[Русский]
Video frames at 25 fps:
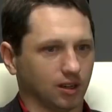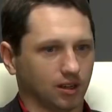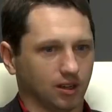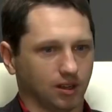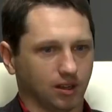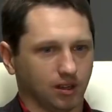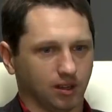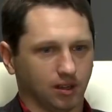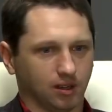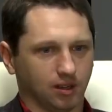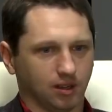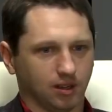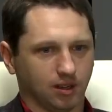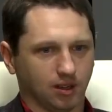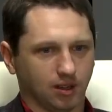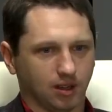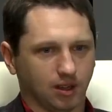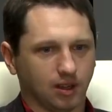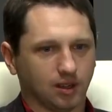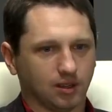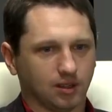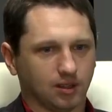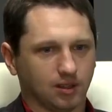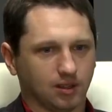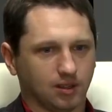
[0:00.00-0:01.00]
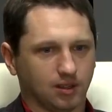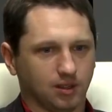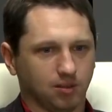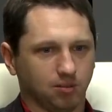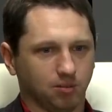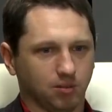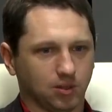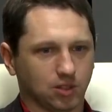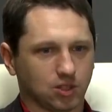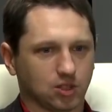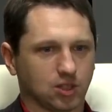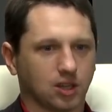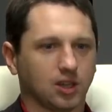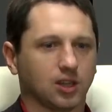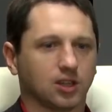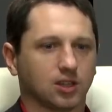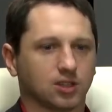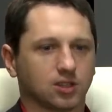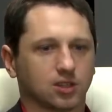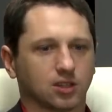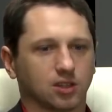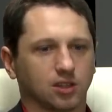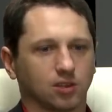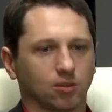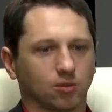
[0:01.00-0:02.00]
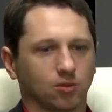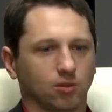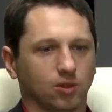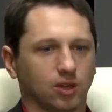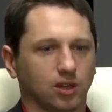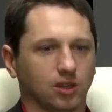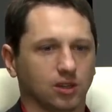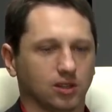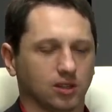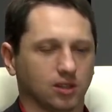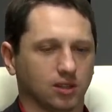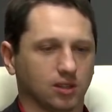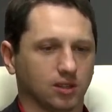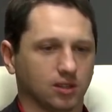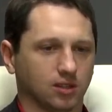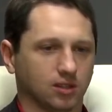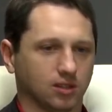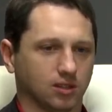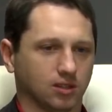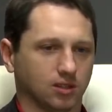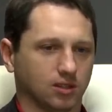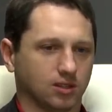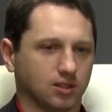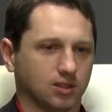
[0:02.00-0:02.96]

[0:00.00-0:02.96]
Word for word: Э, а ты мешаешь конкурента,